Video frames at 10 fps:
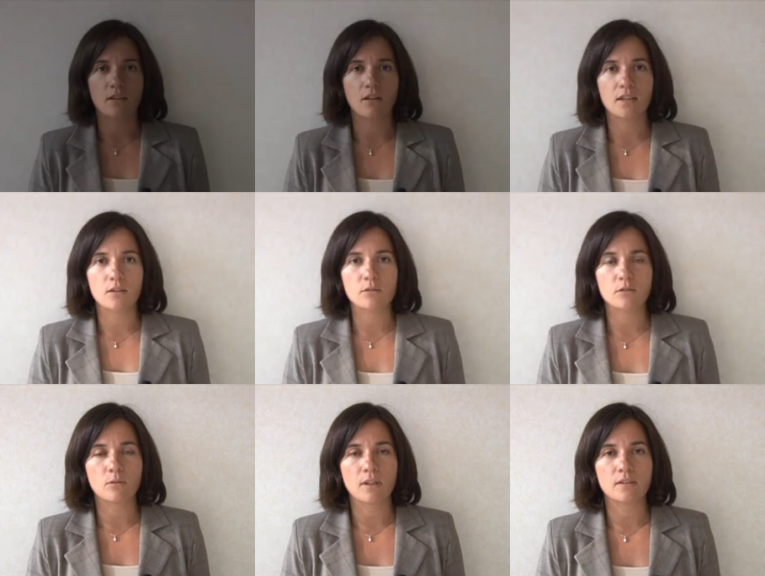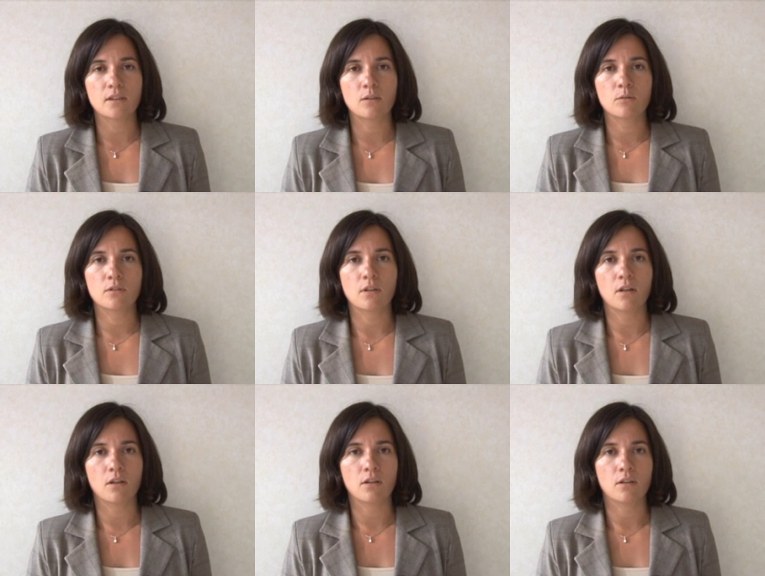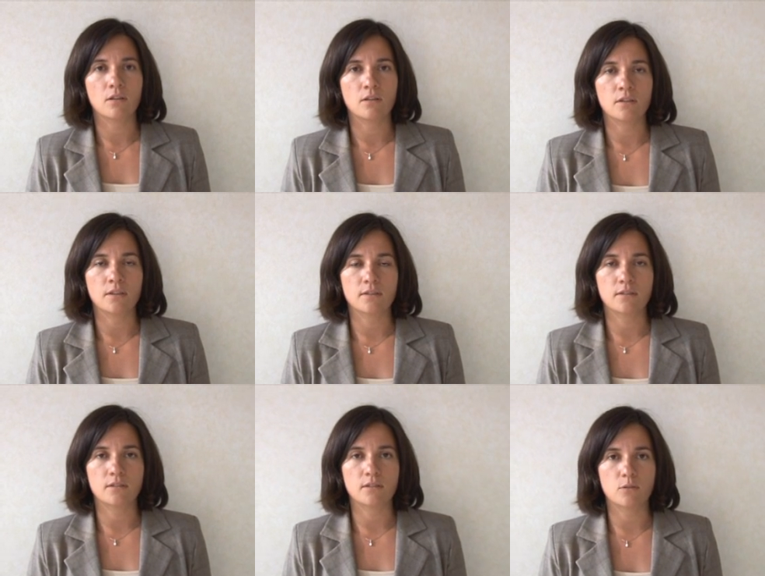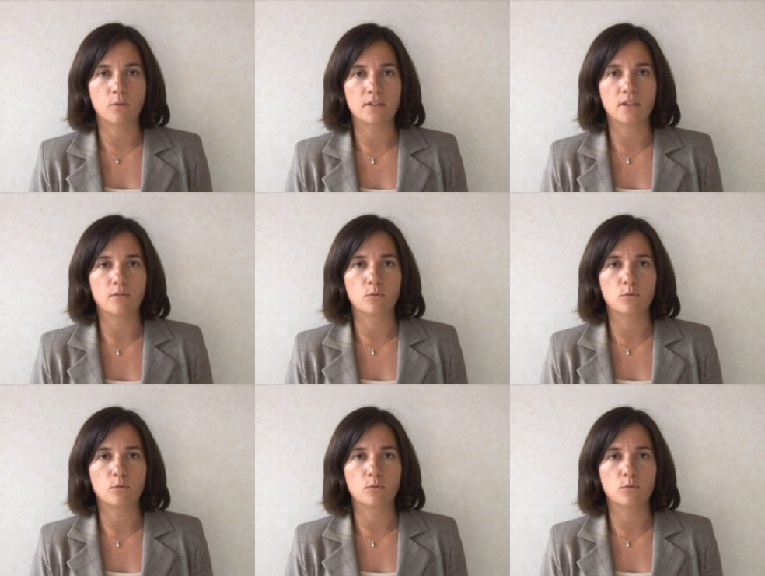Kolejną sytuacją to jest sytuacja,